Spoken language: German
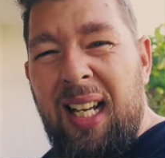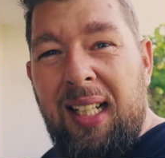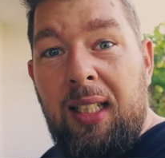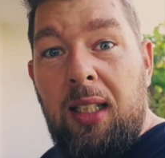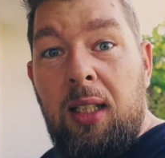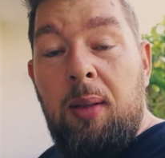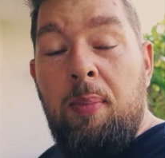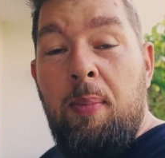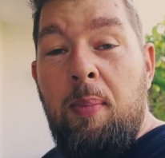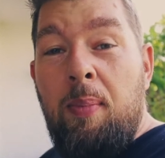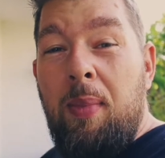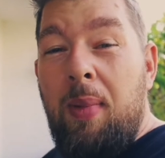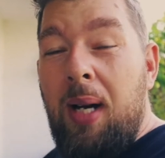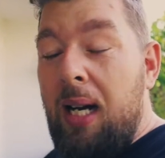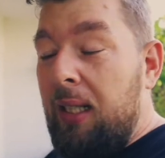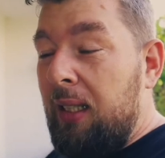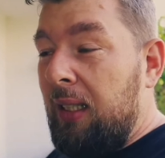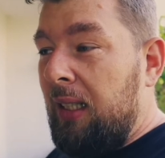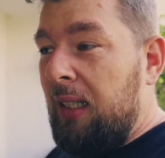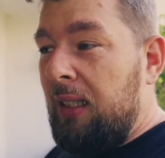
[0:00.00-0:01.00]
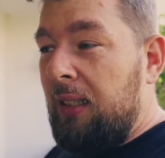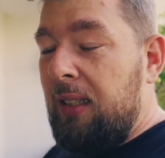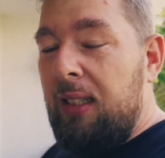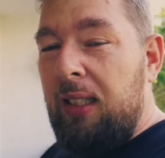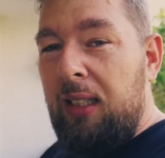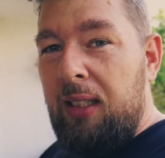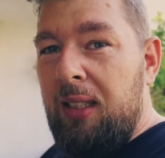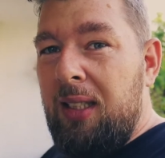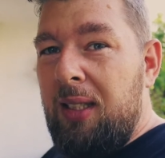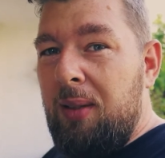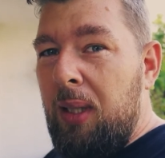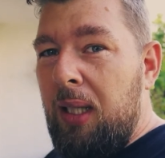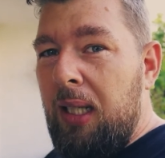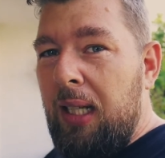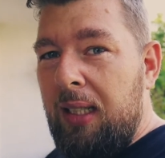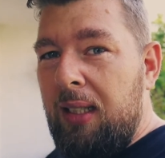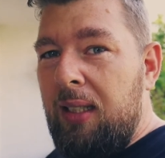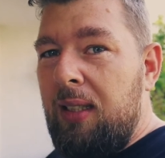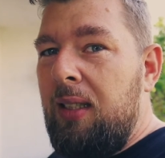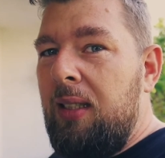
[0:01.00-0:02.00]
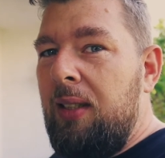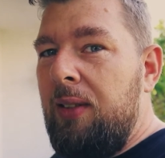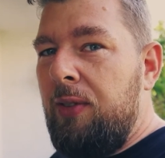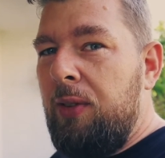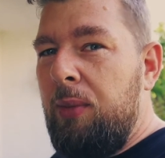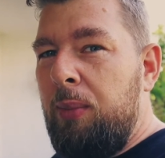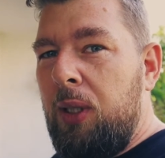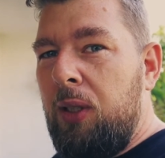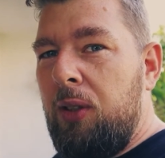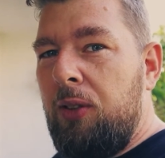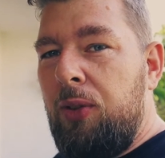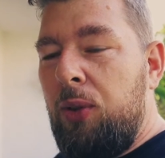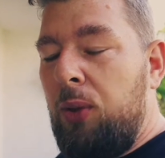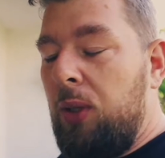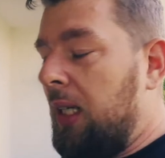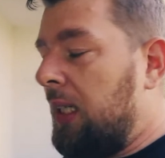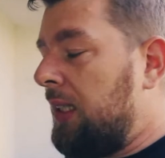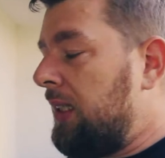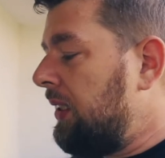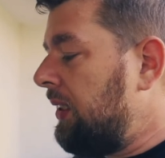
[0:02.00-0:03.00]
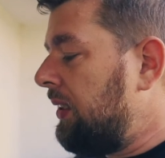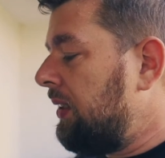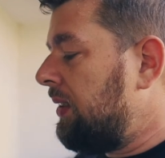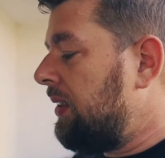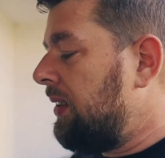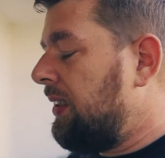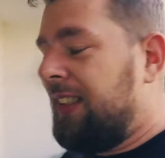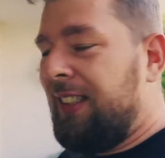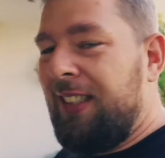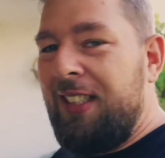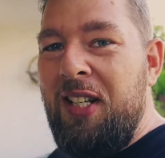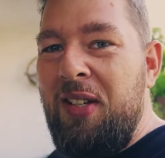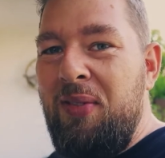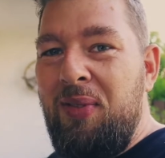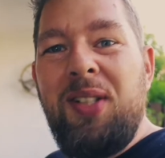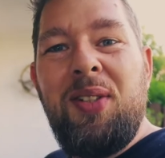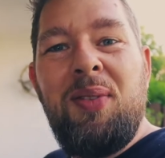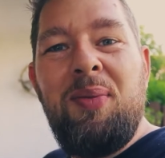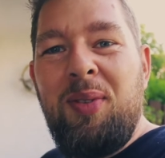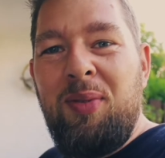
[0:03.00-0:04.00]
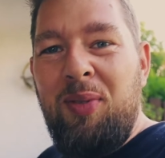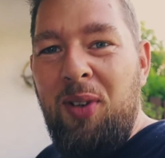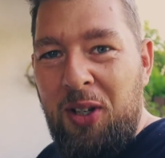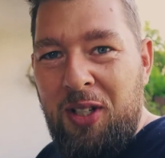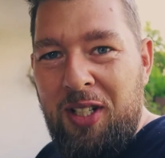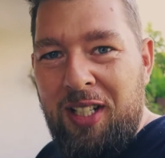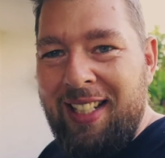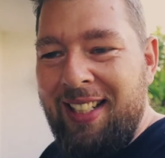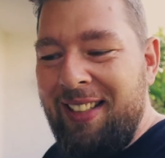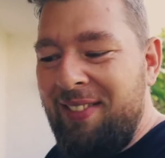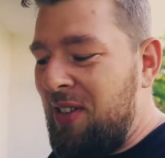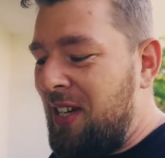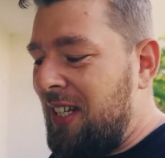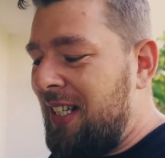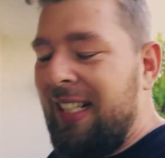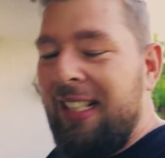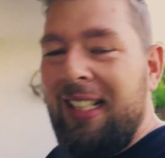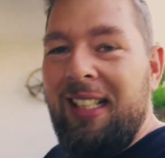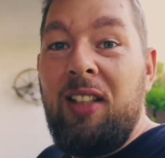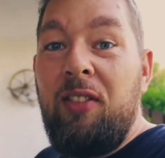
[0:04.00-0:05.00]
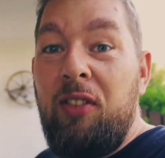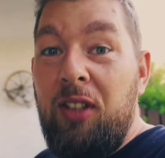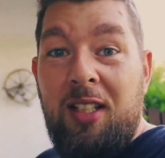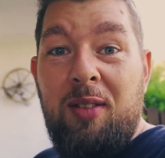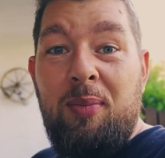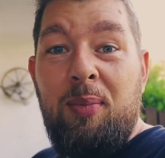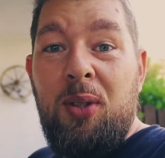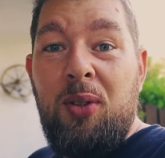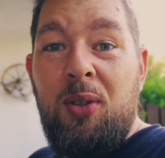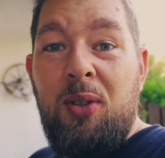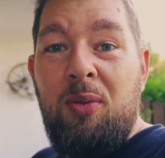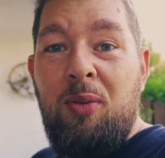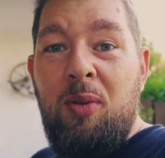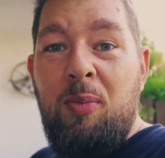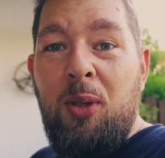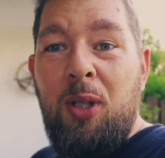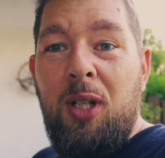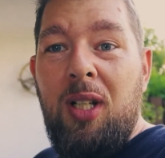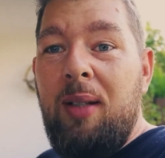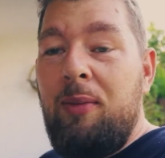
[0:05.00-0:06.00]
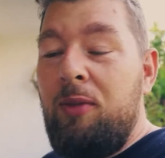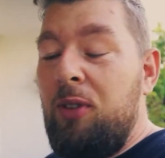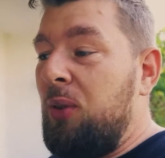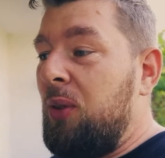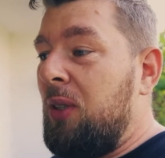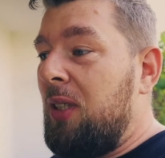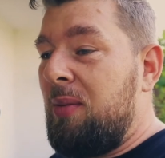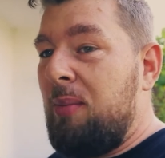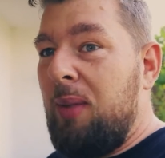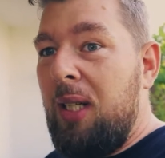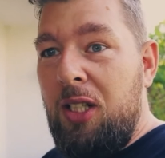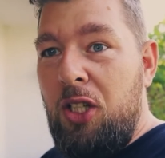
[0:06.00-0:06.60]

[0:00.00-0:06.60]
Ich mag an sich zwar aktive Mikrofone, allerdings äh, nicht, wenn es ums Vloggen geht, weil da vergisst man sonst womöglich einfach nur, dass man